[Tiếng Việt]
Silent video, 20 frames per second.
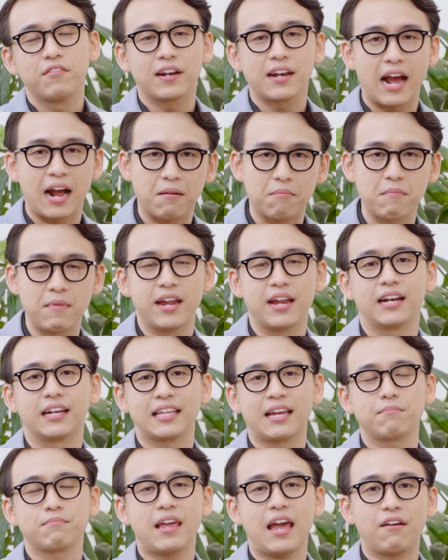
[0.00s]
và đặc biệt
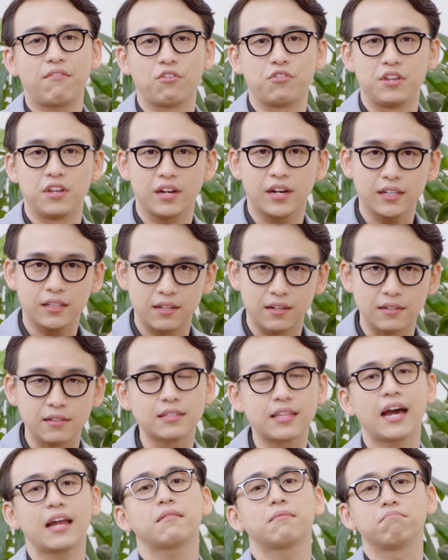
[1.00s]
là tham gia vào những cái
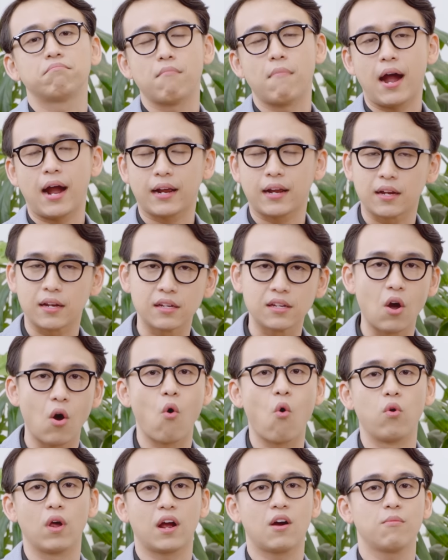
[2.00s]
thử thách mặc
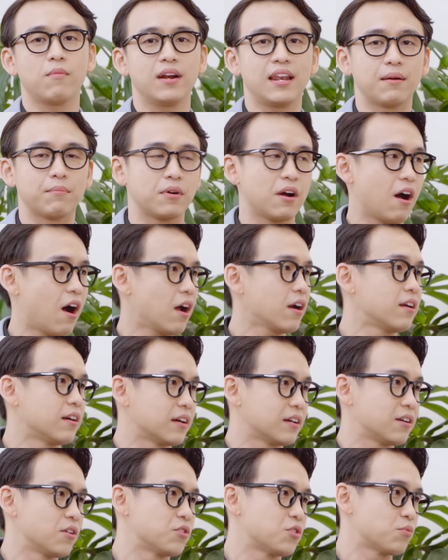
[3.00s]
dù là không có làm khó
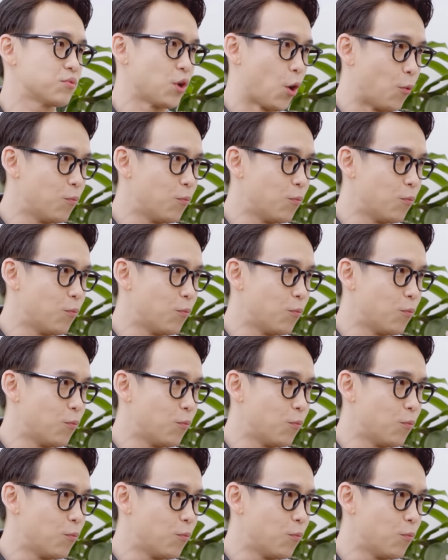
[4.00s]
được anh Hồ Trung